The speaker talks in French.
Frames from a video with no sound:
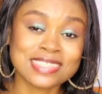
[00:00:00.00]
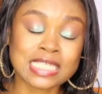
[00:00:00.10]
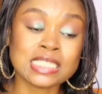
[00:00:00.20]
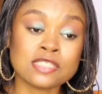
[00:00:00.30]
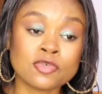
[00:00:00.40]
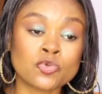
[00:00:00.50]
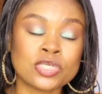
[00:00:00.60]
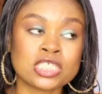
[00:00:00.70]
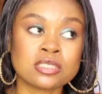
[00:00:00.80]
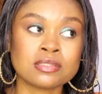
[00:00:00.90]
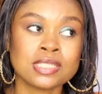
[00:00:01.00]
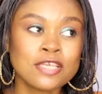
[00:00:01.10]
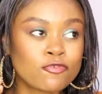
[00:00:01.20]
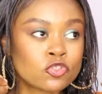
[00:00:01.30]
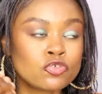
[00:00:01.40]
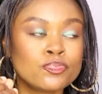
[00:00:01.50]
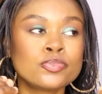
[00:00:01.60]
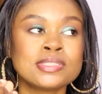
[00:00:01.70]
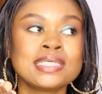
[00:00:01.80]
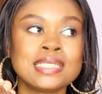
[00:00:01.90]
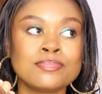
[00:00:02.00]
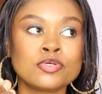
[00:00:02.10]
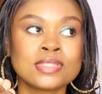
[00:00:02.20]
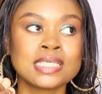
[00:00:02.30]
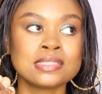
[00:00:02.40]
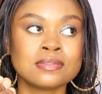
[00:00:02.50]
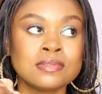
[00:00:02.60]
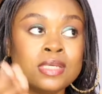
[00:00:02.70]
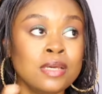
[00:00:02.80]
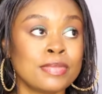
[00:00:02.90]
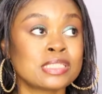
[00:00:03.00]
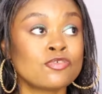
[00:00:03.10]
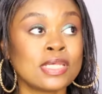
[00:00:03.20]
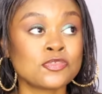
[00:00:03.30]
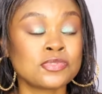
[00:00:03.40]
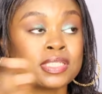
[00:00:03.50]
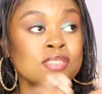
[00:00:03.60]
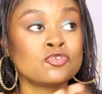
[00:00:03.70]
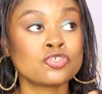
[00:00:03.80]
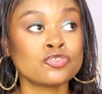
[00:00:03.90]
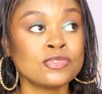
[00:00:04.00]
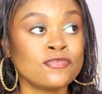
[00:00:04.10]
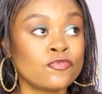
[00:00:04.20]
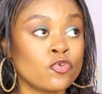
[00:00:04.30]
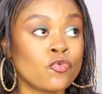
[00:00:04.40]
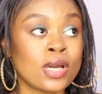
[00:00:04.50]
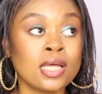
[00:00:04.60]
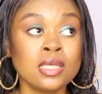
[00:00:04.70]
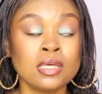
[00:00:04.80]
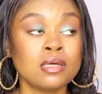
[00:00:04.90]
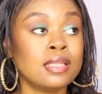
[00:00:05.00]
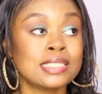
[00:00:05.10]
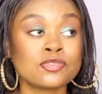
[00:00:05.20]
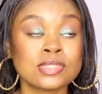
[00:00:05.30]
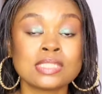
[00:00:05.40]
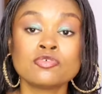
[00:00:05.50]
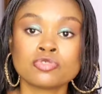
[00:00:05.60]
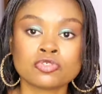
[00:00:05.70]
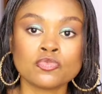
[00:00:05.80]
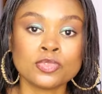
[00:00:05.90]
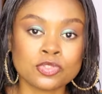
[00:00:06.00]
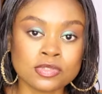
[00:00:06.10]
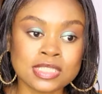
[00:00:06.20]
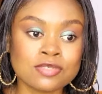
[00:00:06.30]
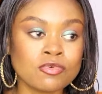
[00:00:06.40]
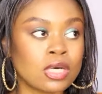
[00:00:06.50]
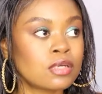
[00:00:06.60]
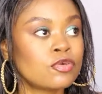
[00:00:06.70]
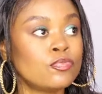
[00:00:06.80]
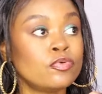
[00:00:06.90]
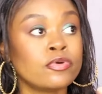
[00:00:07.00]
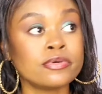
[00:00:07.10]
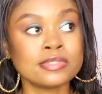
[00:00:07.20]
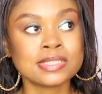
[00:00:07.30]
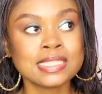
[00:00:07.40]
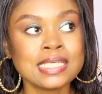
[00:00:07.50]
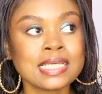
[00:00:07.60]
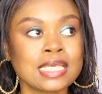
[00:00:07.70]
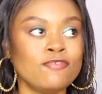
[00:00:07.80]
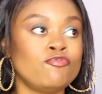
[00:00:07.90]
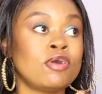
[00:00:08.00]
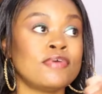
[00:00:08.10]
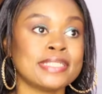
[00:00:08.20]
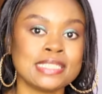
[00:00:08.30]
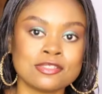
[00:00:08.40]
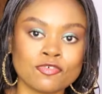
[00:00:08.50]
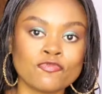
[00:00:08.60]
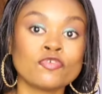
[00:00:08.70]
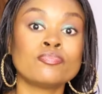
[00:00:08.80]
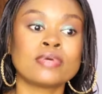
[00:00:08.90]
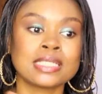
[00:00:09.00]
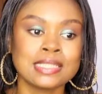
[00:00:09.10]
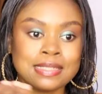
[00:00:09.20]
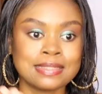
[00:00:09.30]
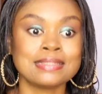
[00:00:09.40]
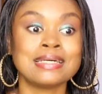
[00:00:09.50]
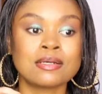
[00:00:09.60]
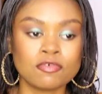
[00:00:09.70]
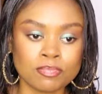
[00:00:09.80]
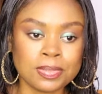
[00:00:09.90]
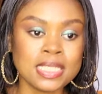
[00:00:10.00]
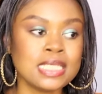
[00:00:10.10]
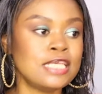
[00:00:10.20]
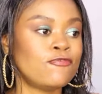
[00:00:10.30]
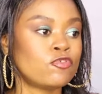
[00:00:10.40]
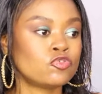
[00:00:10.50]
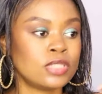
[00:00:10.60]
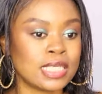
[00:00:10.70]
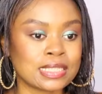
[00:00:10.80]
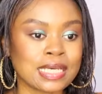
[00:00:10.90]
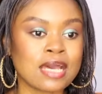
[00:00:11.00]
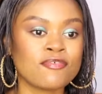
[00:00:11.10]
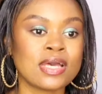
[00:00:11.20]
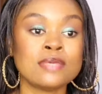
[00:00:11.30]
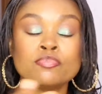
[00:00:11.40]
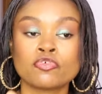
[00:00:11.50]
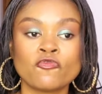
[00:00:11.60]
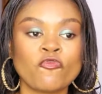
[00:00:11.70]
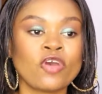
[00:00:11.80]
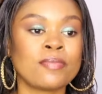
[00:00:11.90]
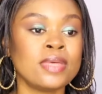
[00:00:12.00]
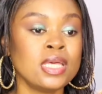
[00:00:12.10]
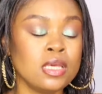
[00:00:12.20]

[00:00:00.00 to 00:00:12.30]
That is the question. Il faut se poser les bonnes questions. Parce que la société aujourd'hui veut quoi euh, La société aujourd'hui plutôt dit quoi Que pour réussir, il faut avoir des enfants, pour être quelqu'un d'accompli, il faut que tu aies un travail pour une femme